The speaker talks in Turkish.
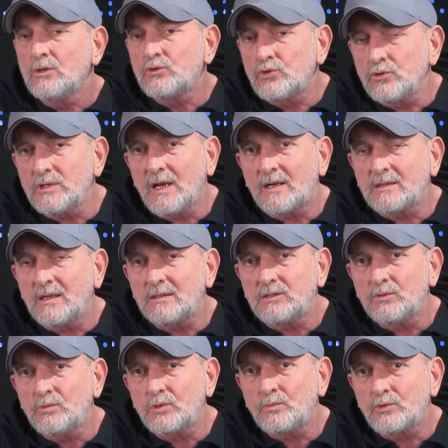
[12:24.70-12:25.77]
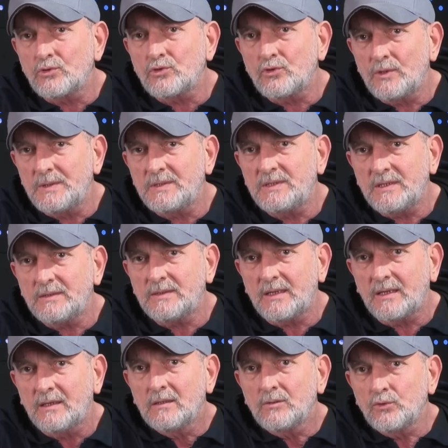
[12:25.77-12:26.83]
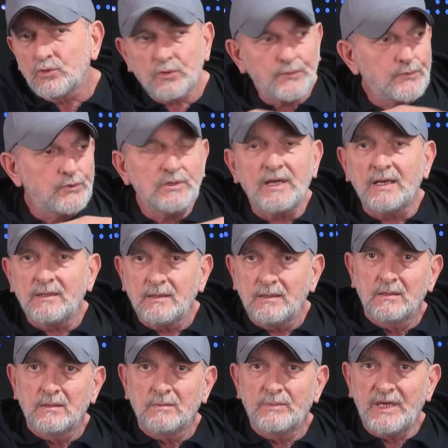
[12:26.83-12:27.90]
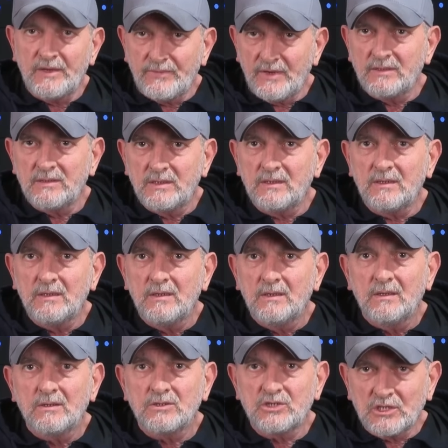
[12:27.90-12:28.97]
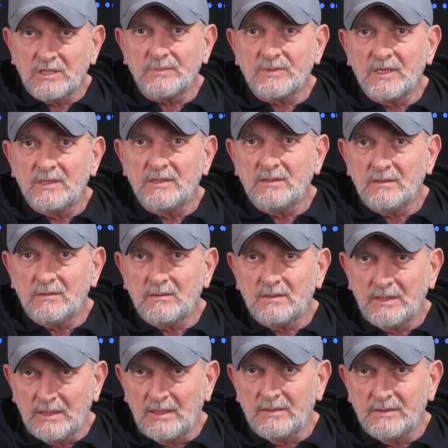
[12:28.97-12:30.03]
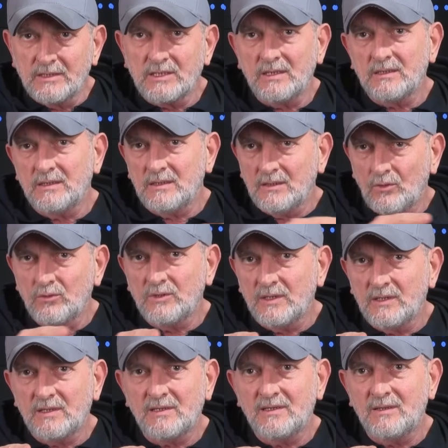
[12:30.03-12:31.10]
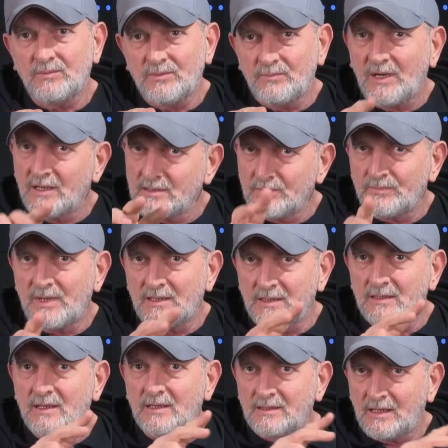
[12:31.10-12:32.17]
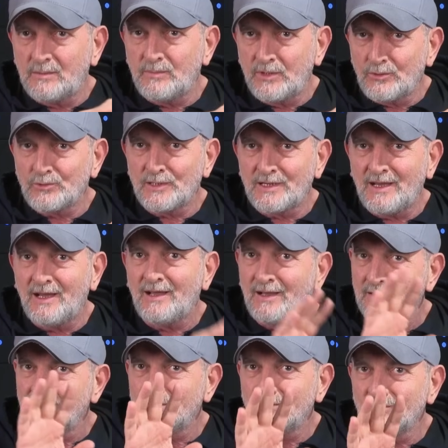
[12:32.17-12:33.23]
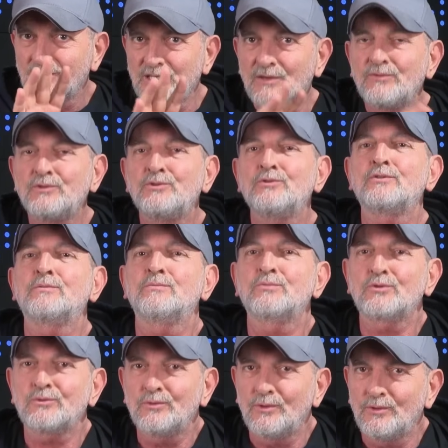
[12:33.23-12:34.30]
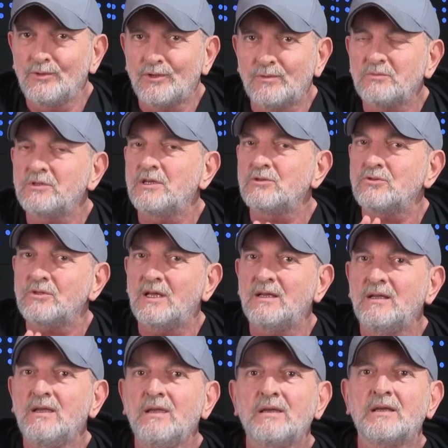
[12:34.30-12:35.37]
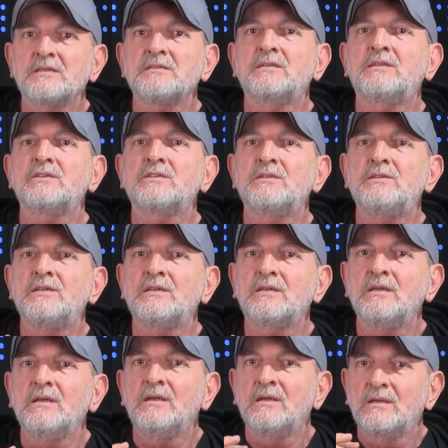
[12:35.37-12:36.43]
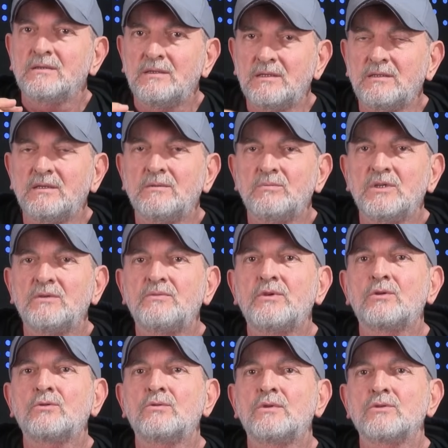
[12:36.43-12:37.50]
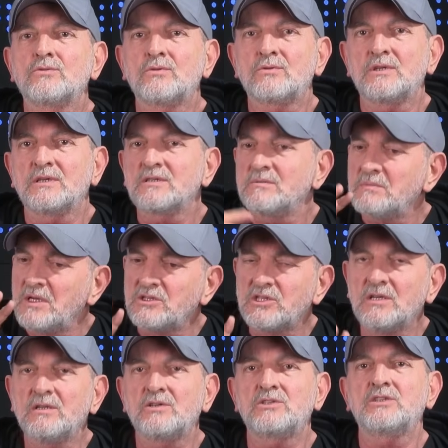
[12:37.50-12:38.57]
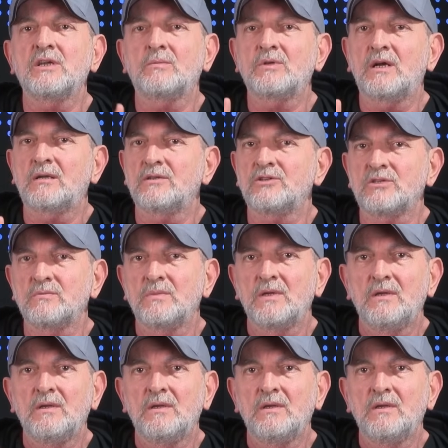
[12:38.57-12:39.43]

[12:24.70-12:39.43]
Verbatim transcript: Çünkü Erdem Timur bunu söylediğinde Yusuf Günay beyefendi çıkıp da yalanlasaydı onunla ilgili de bazı belgeler gelmek üzere ha seviniyorum, mutlu oluyorum. Bundan sonra gazetecilik dedin mi Feridun'a soracaksın. Ben çalışacağım kardeşim.